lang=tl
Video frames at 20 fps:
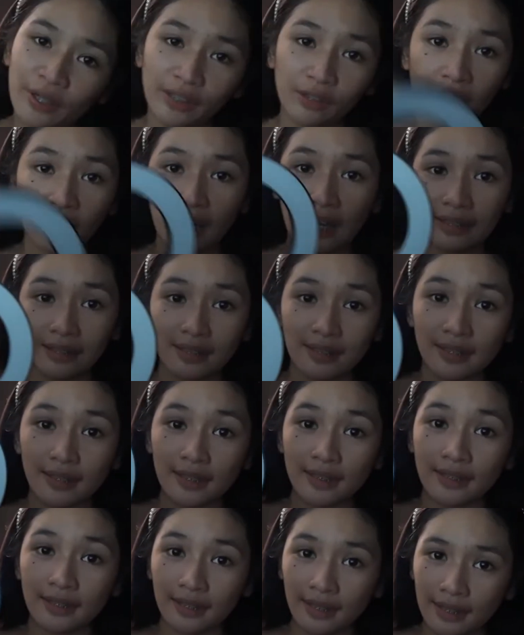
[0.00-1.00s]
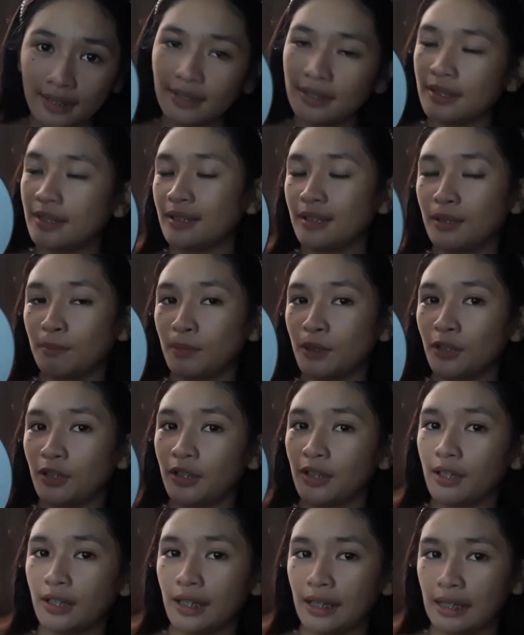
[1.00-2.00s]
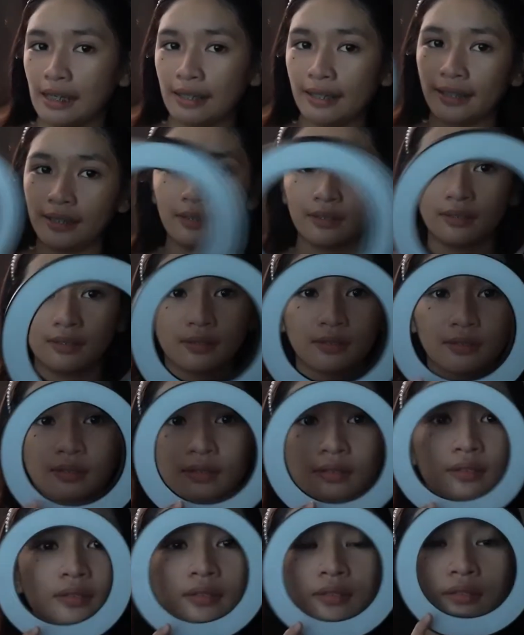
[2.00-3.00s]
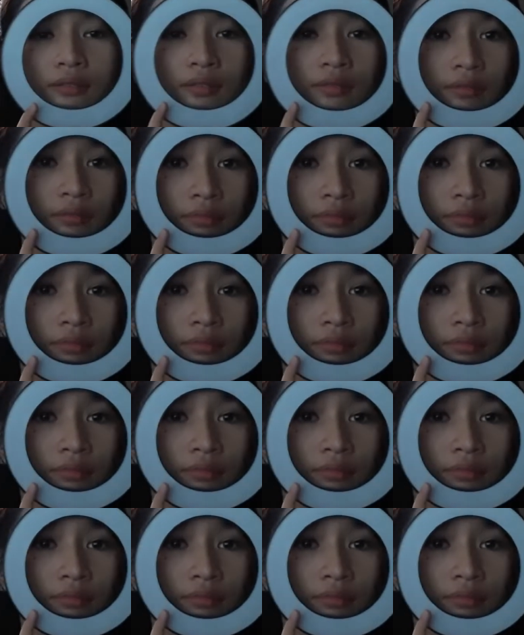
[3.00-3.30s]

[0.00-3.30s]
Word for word: Ito ang ating 16 cm na ring light. Ayan.